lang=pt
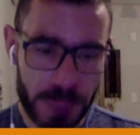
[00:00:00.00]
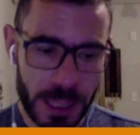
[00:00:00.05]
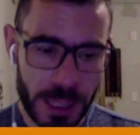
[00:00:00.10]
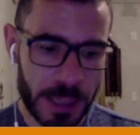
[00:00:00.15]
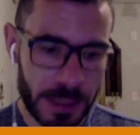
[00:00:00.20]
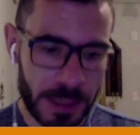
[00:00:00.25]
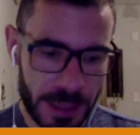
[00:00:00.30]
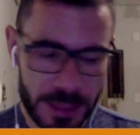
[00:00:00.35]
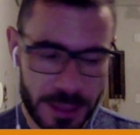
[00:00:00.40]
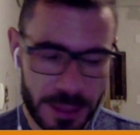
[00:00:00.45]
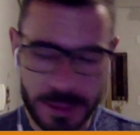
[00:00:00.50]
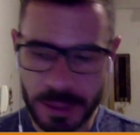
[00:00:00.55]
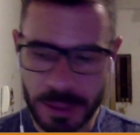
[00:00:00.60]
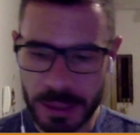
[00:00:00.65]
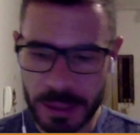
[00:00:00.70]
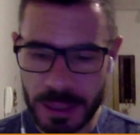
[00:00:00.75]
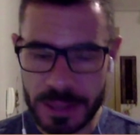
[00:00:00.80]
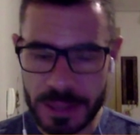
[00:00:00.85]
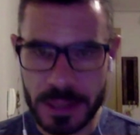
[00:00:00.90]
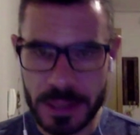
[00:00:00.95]
que era
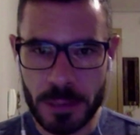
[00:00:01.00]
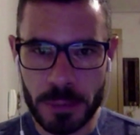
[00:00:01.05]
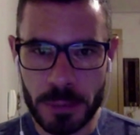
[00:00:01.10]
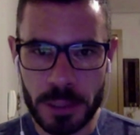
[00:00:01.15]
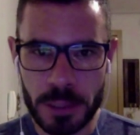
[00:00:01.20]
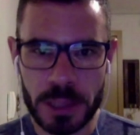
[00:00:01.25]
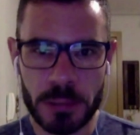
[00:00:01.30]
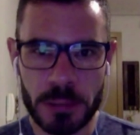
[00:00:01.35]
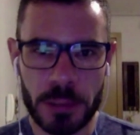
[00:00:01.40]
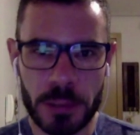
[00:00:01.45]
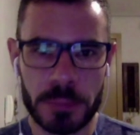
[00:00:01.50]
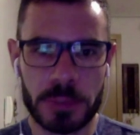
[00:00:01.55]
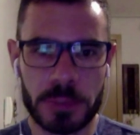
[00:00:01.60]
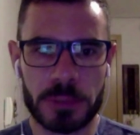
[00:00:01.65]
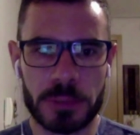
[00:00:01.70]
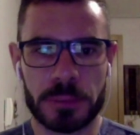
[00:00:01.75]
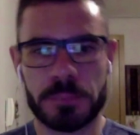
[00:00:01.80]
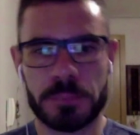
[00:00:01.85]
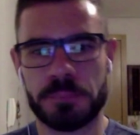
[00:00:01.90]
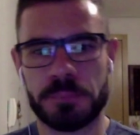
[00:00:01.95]
13,35 por quilômetro.